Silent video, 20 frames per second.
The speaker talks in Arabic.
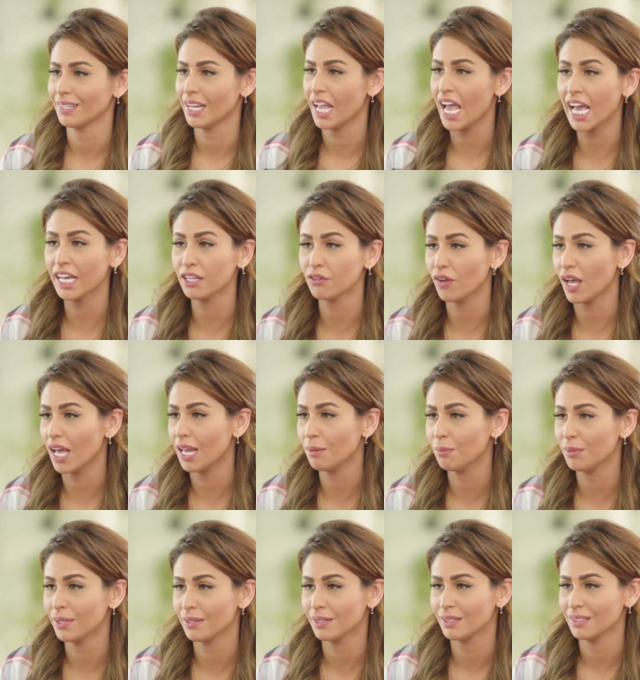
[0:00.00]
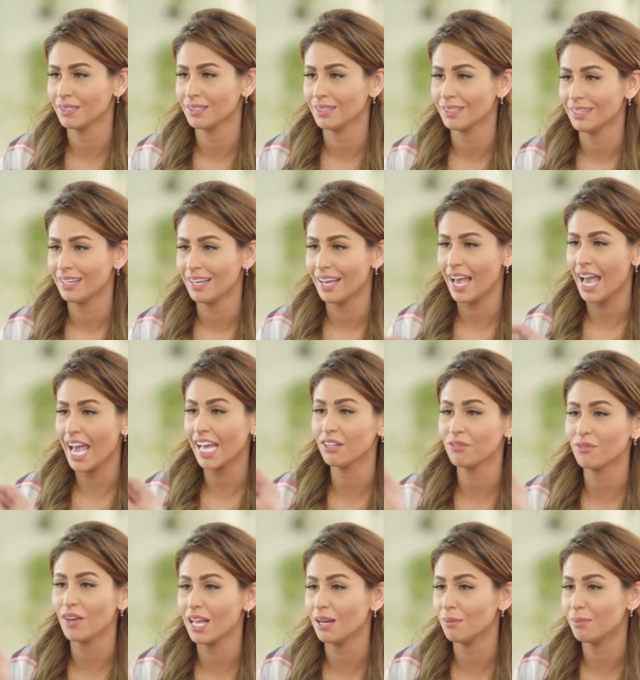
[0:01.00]
قاعد في قلبي قاعد
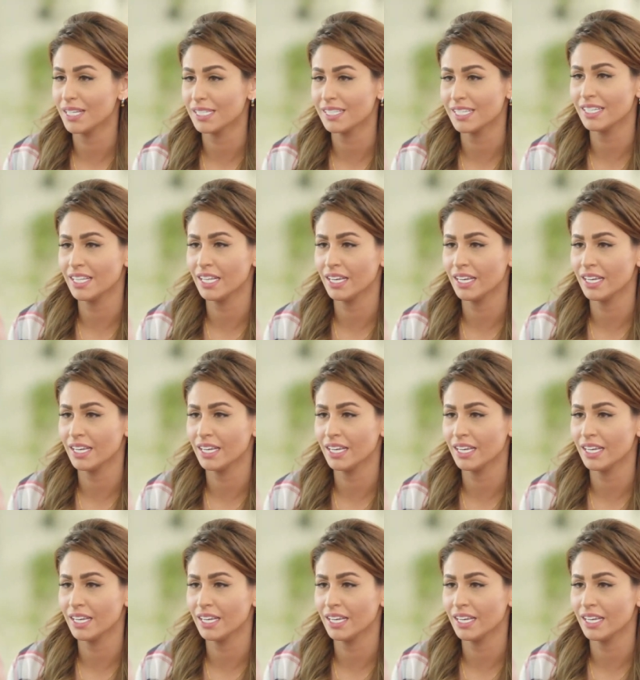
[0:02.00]
في قلبي يا سيدي